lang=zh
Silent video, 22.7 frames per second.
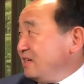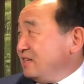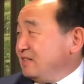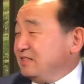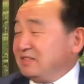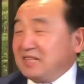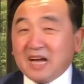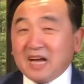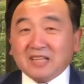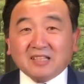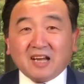
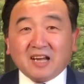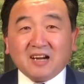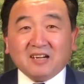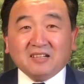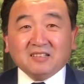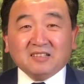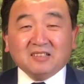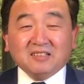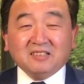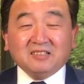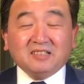纳达
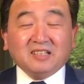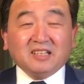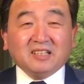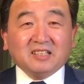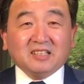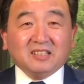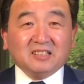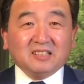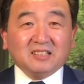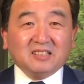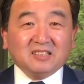尔跟这
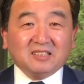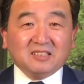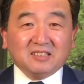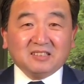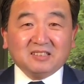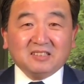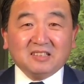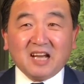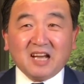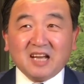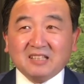个呃，
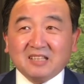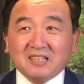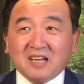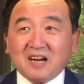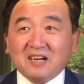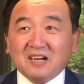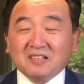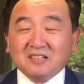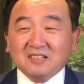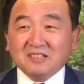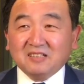纳达
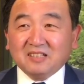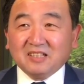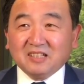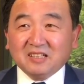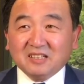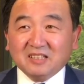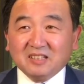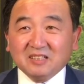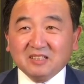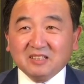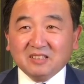尔跟这
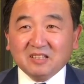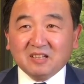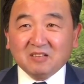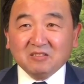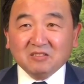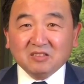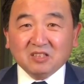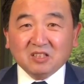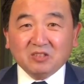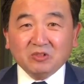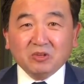个叫
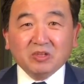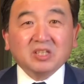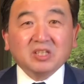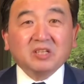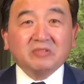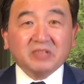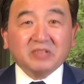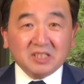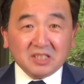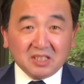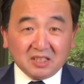德约
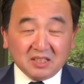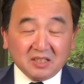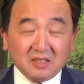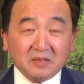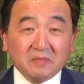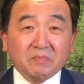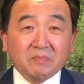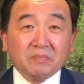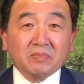科维奇，